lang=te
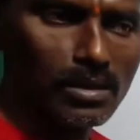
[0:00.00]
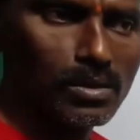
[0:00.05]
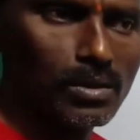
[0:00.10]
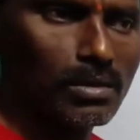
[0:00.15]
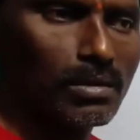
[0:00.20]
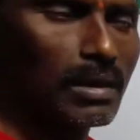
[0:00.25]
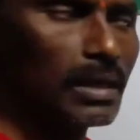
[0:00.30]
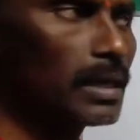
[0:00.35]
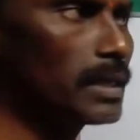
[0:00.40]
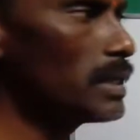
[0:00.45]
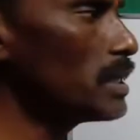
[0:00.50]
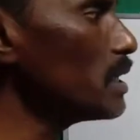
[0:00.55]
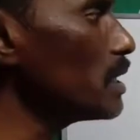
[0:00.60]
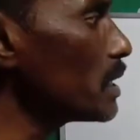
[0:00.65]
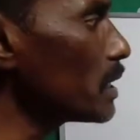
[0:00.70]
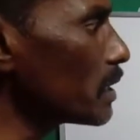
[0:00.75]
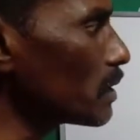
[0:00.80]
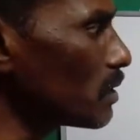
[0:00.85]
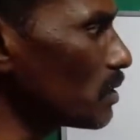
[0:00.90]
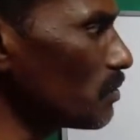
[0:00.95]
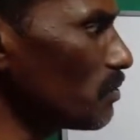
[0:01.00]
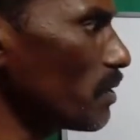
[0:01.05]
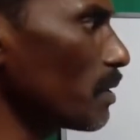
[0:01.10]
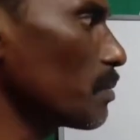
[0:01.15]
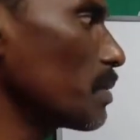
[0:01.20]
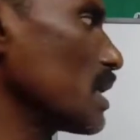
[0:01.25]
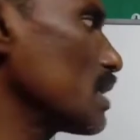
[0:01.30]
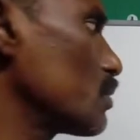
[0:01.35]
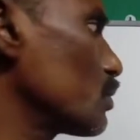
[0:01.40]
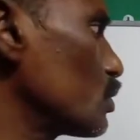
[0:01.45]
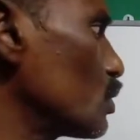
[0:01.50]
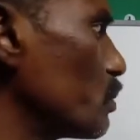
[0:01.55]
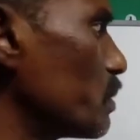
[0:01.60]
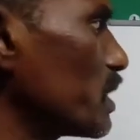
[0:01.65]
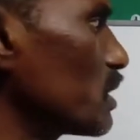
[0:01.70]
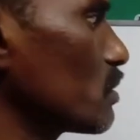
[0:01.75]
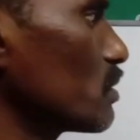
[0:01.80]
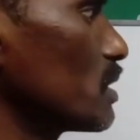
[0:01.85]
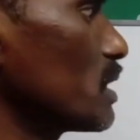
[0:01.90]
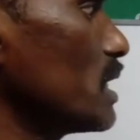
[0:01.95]
కనుక్కోవాలంటే ఈ రెండు ఫార్ములాలను
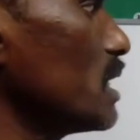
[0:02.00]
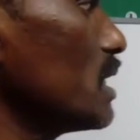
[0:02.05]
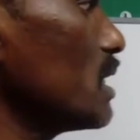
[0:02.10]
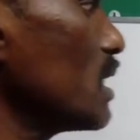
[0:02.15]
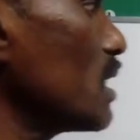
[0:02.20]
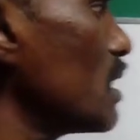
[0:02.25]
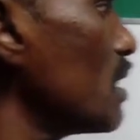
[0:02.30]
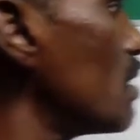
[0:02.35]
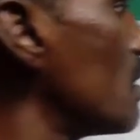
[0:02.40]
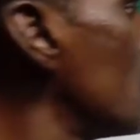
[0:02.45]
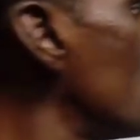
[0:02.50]
గుర్తుపెట్టుకోండి ఏంటన్నా